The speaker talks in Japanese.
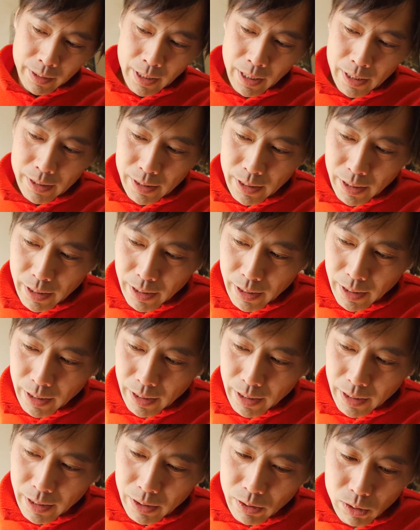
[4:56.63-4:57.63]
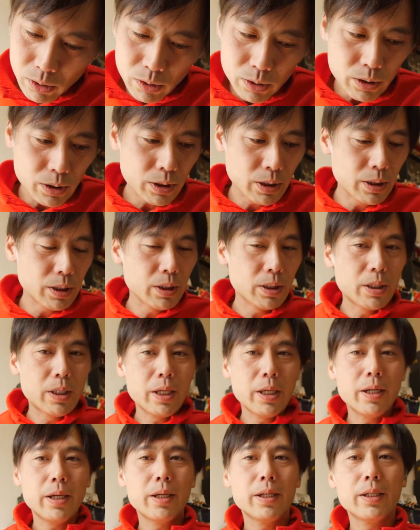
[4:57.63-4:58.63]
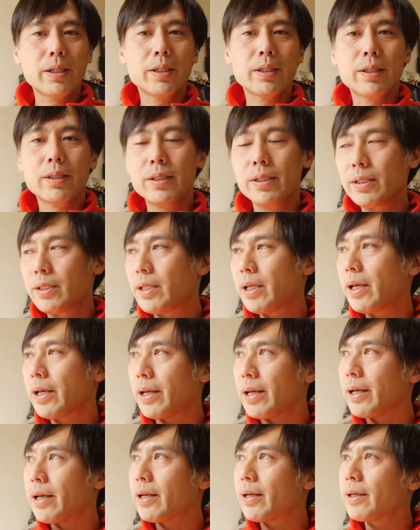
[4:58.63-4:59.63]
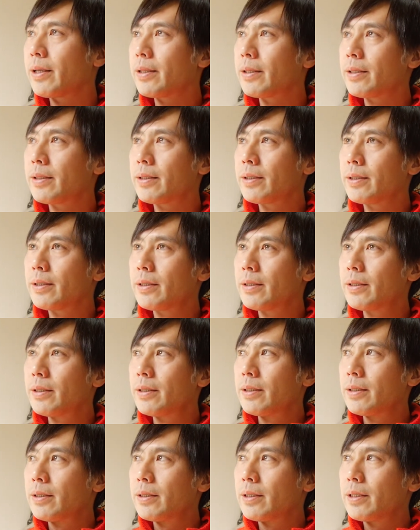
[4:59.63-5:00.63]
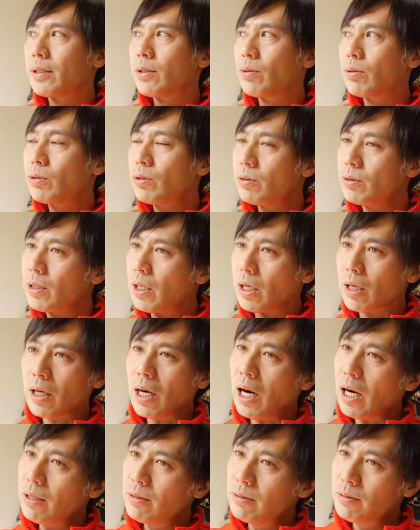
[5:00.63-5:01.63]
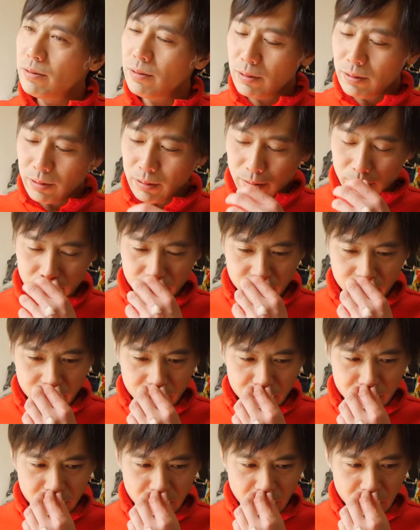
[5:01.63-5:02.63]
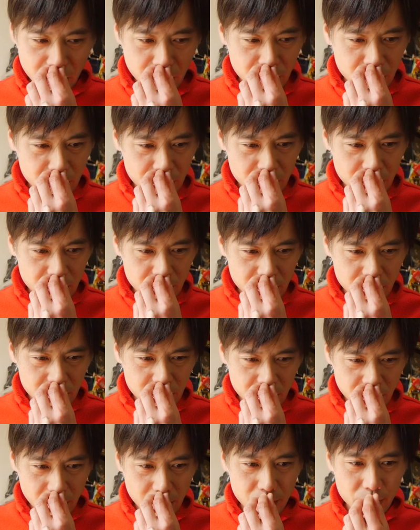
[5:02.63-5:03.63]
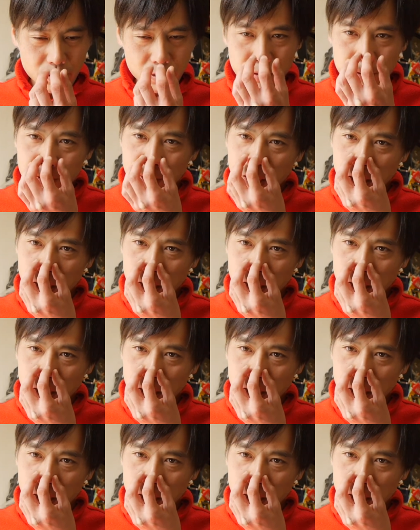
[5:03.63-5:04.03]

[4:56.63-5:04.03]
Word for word: 風邪をひいていて、で、途中から花粉症が、ね、この